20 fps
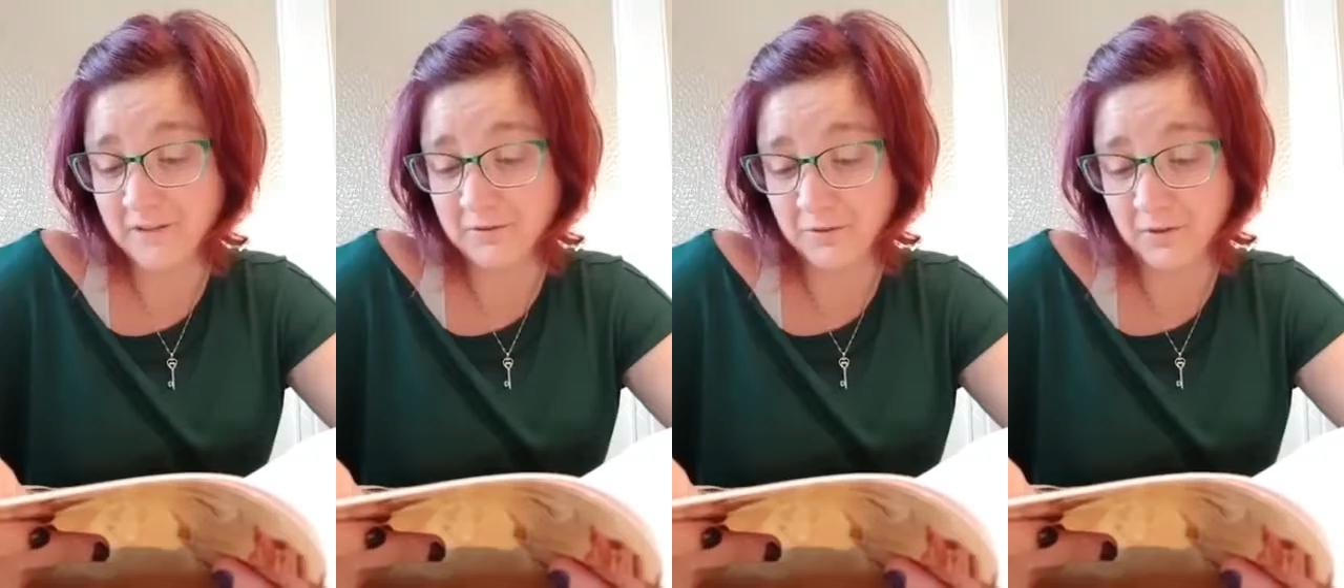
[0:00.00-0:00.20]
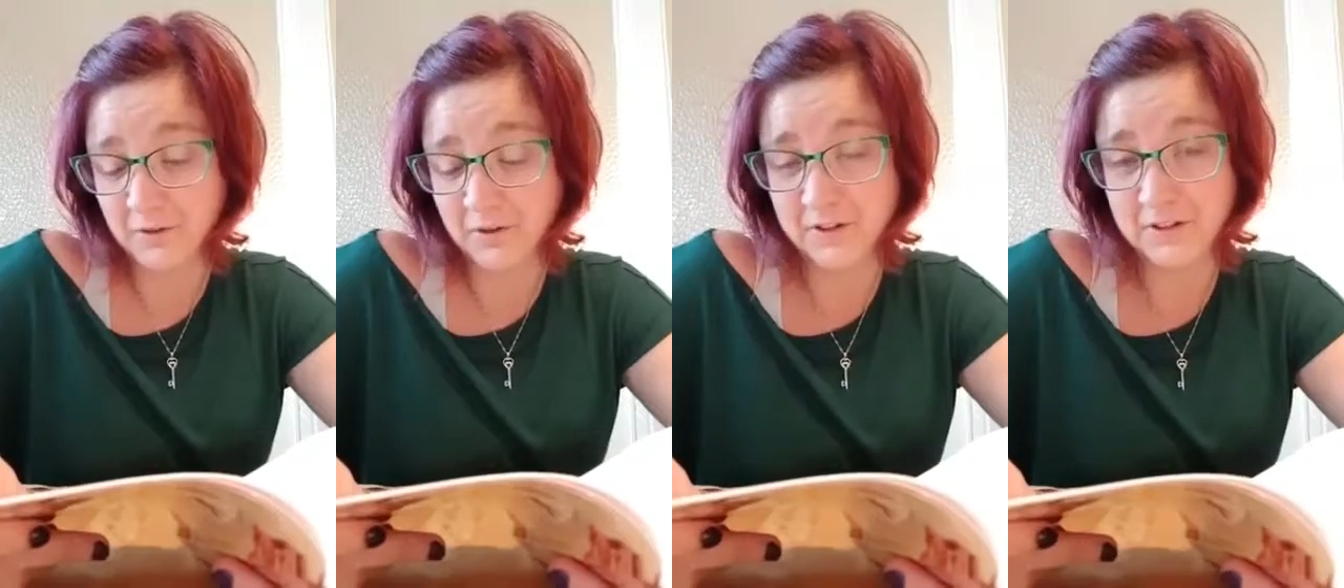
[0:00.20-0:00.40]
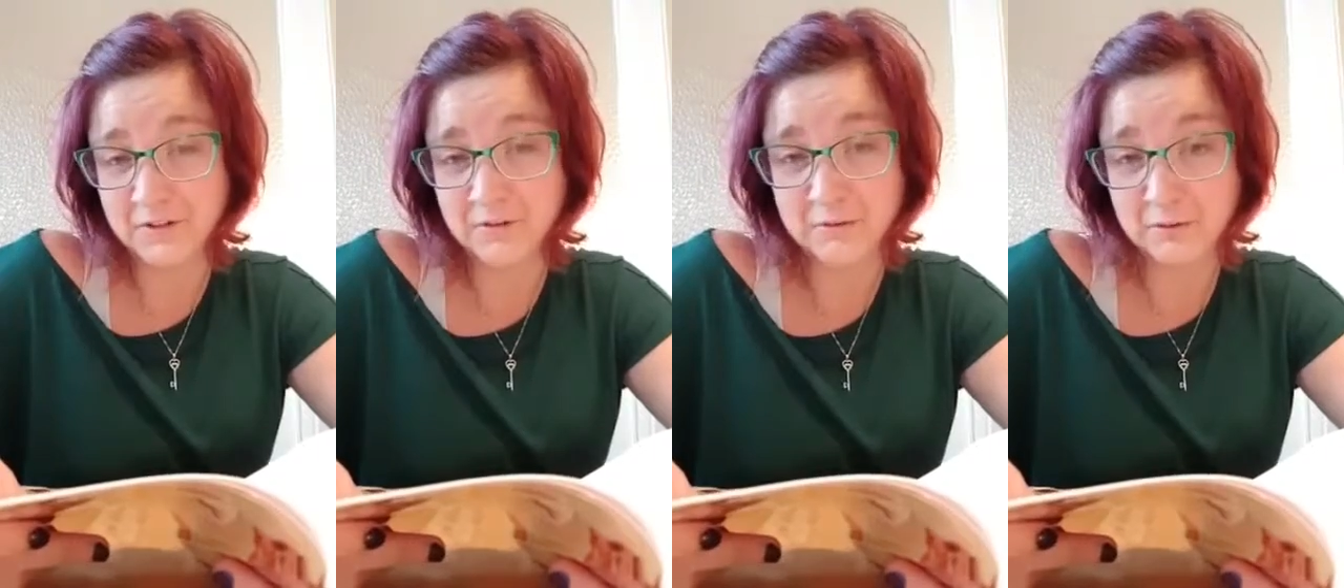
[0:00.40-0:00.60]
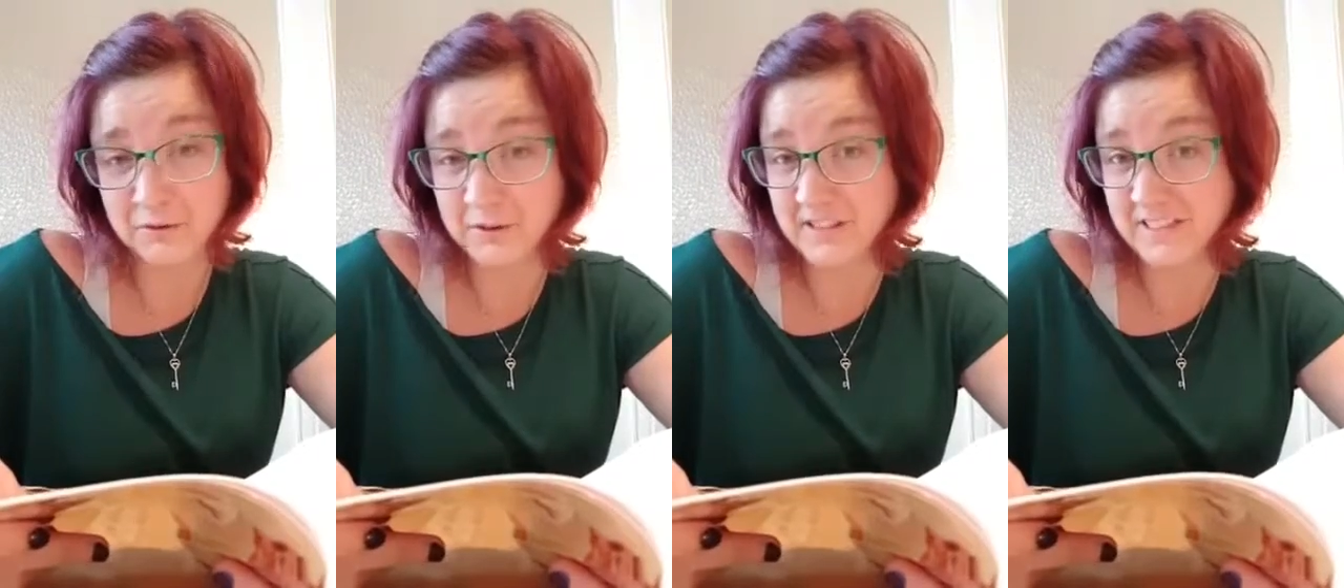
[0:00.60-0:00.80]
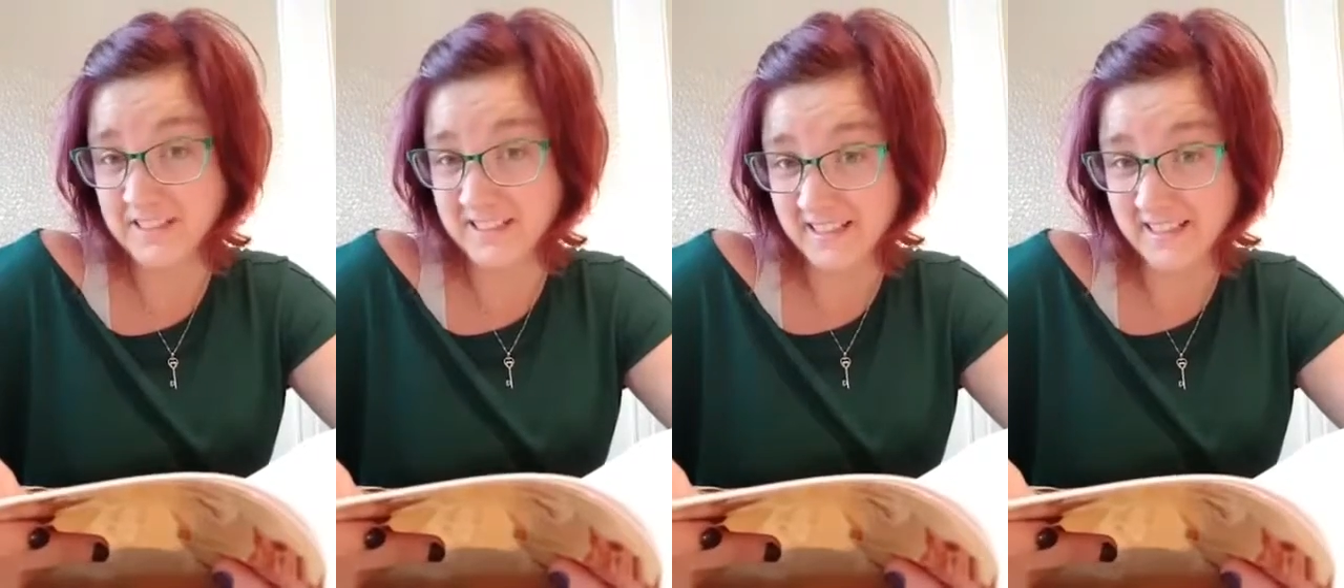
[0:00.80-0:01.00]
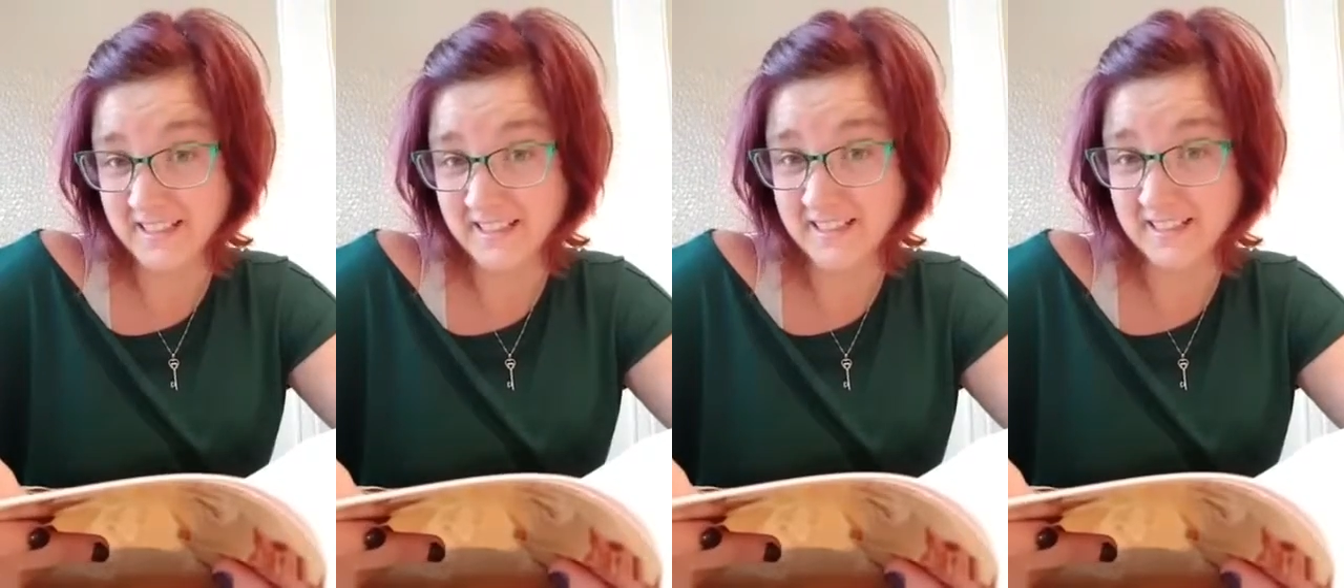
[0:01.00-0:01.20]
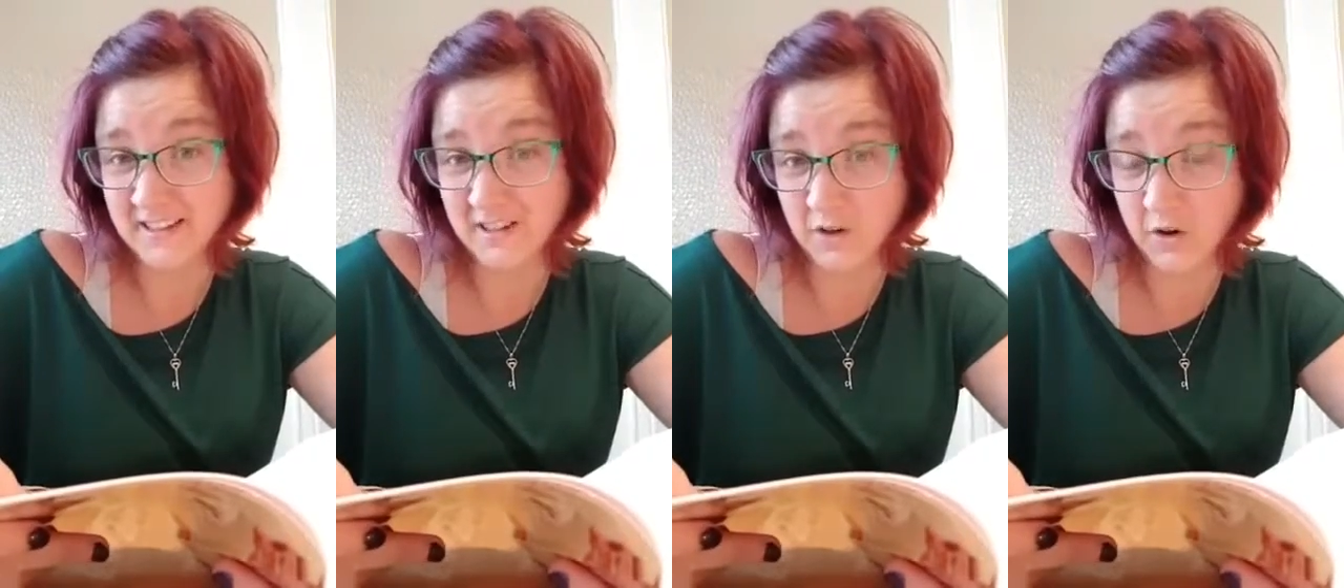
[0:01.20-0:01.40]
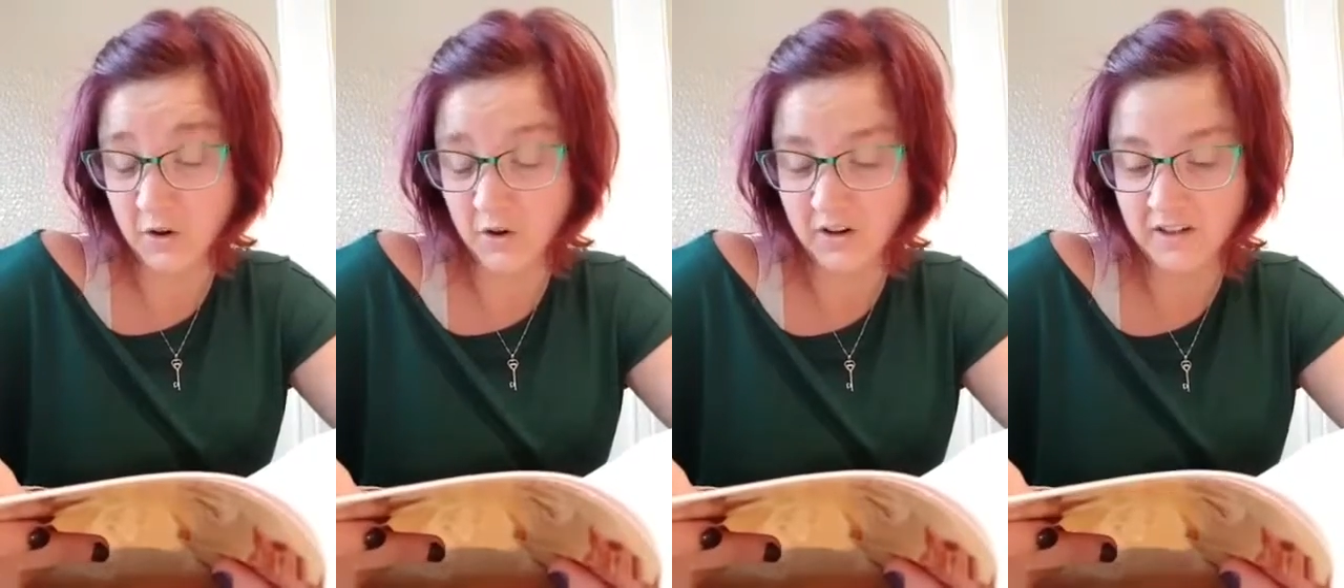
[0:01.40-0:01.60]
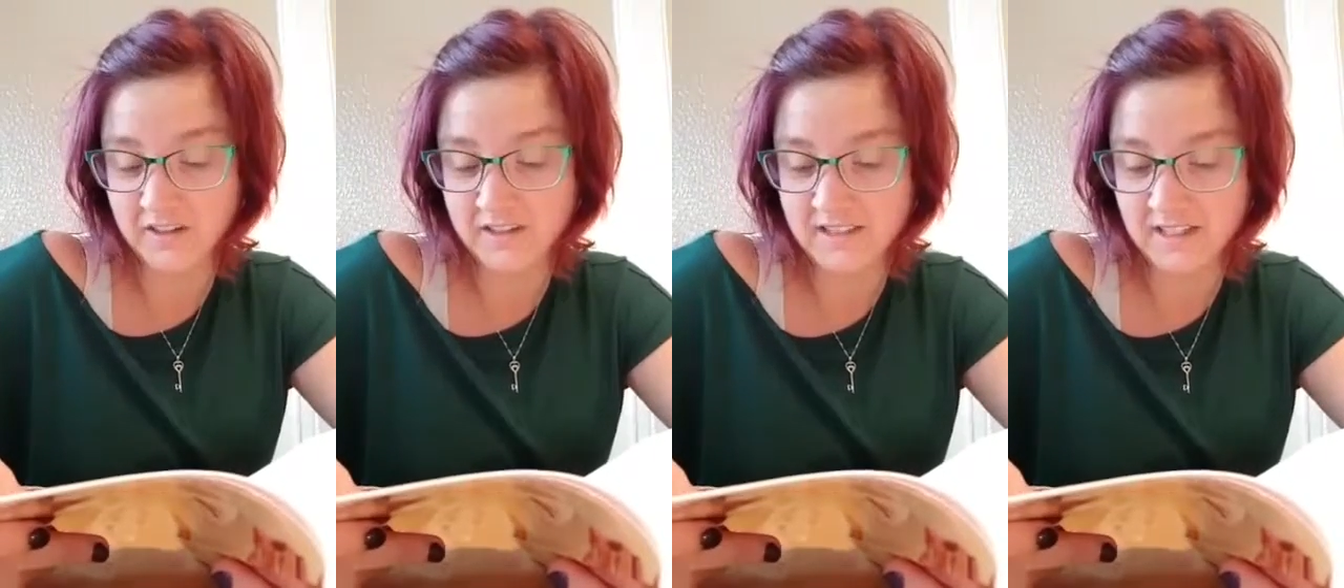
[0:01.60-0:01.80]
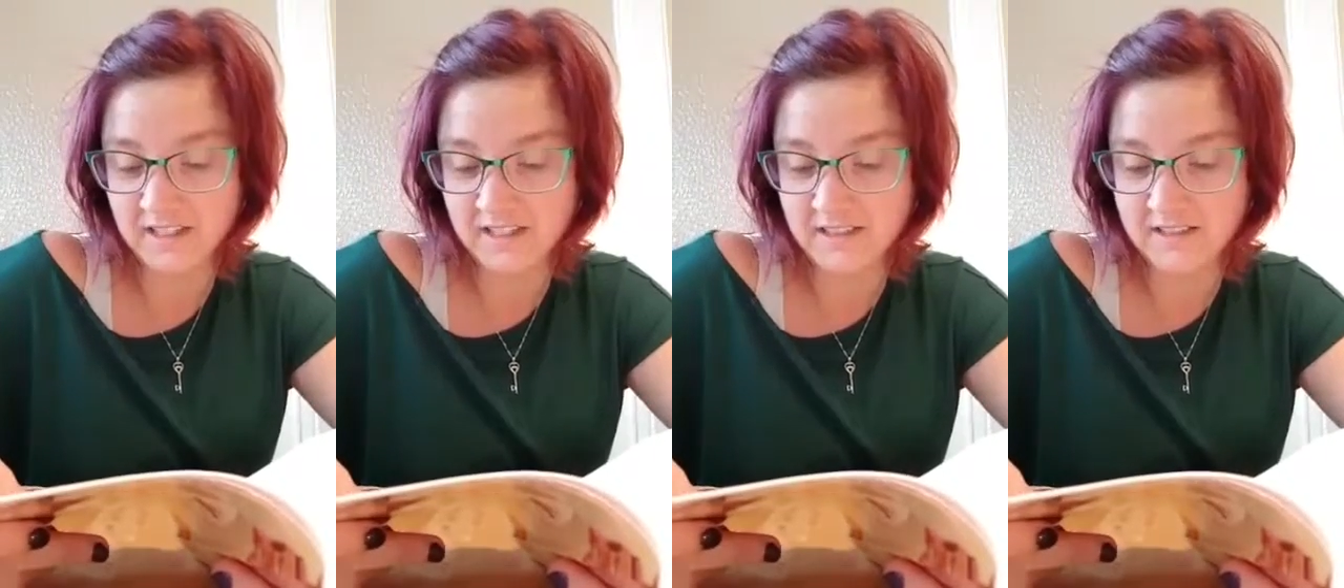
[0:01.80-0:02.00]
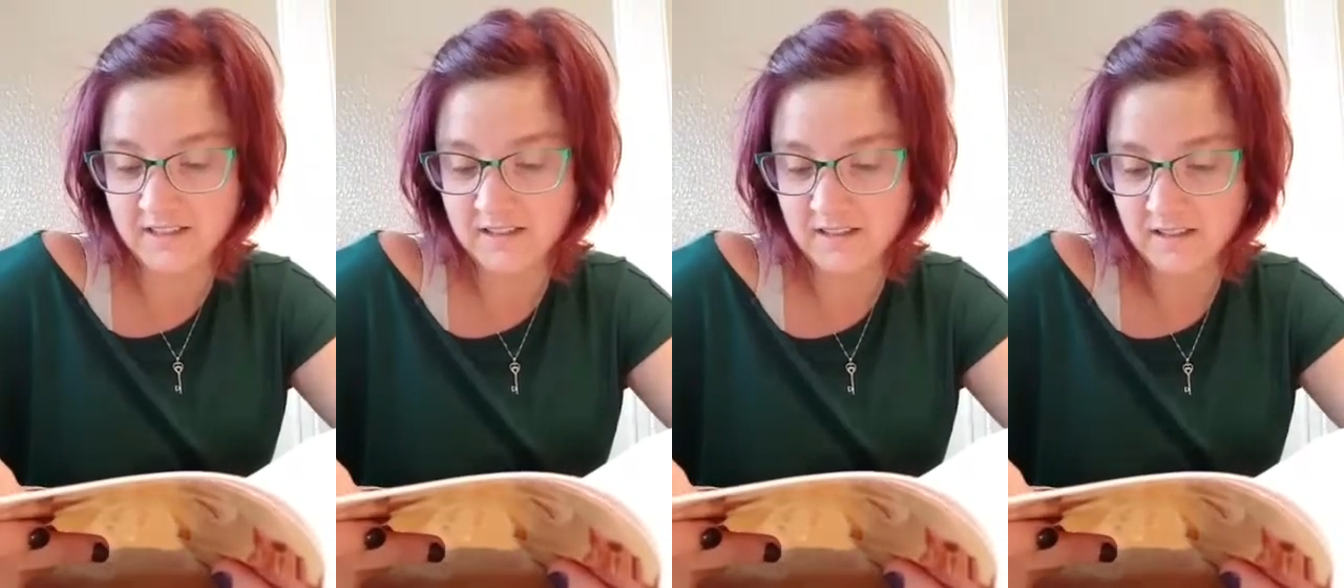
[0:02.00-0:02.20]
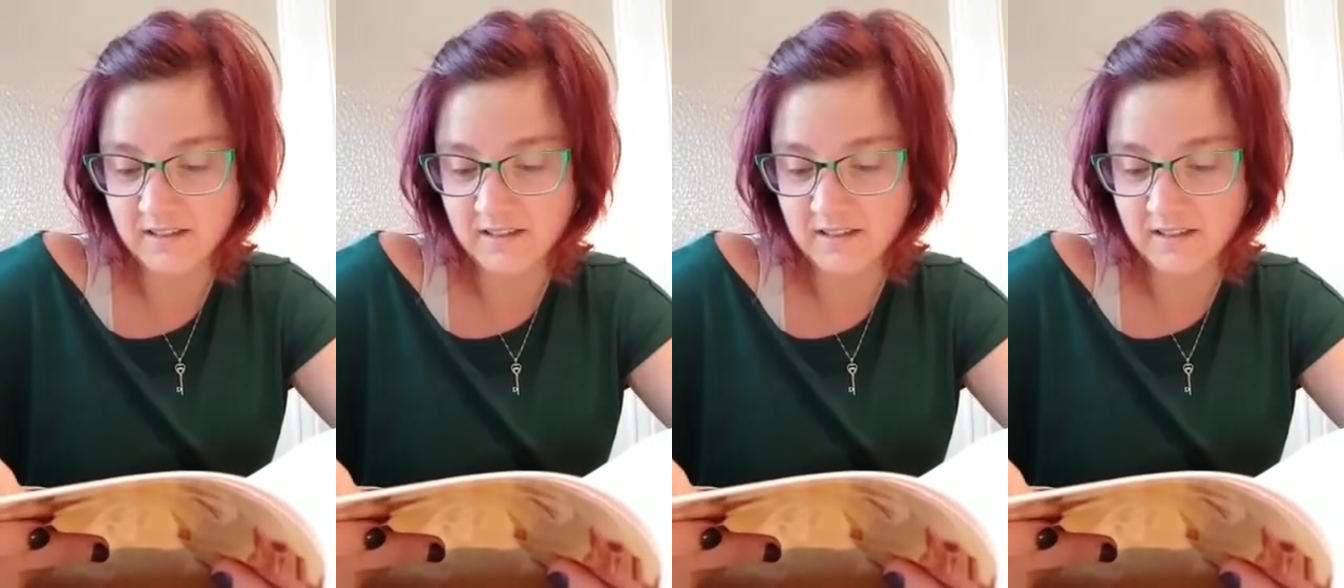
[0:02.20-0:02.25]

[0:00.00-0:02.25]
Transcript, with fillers: Freundin für dich gekocht hat?